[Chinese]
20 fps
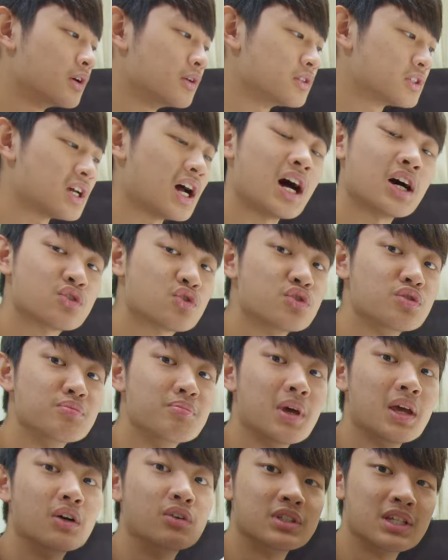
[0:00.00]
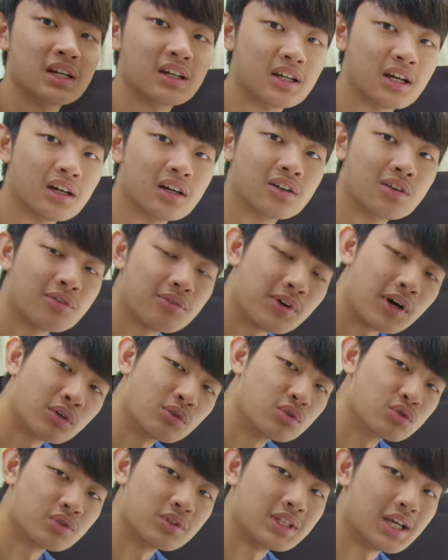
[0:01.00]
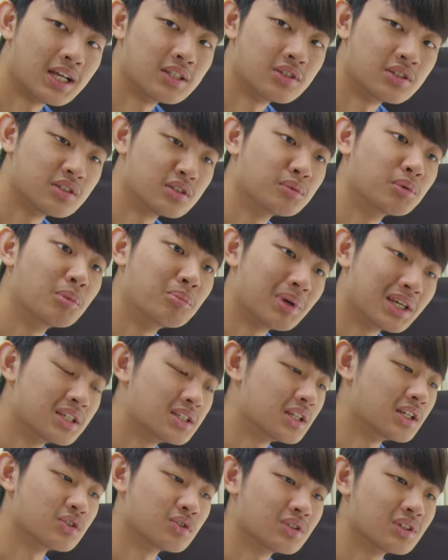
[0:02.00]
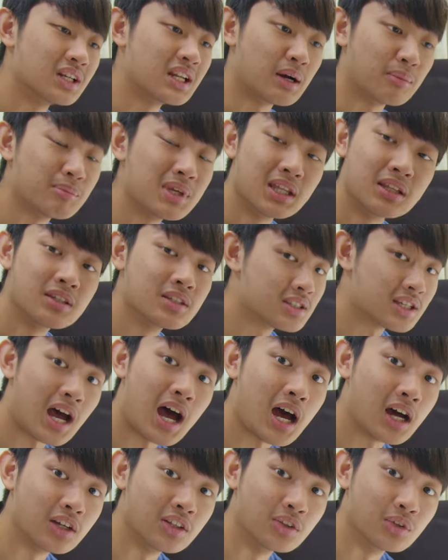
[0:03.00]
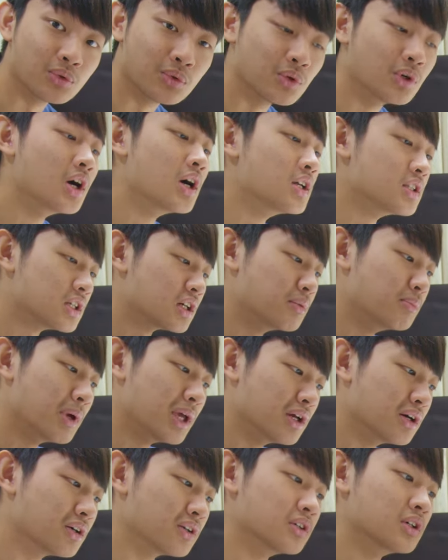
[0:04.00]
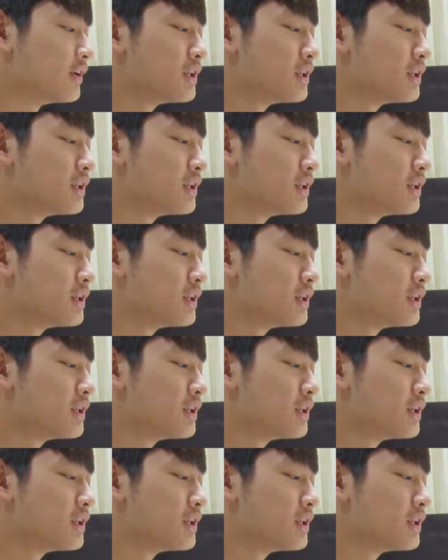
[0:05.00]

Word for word: 差距没有像刚刚的法国水彩纸这么明显，就是两面差很多，这个没有。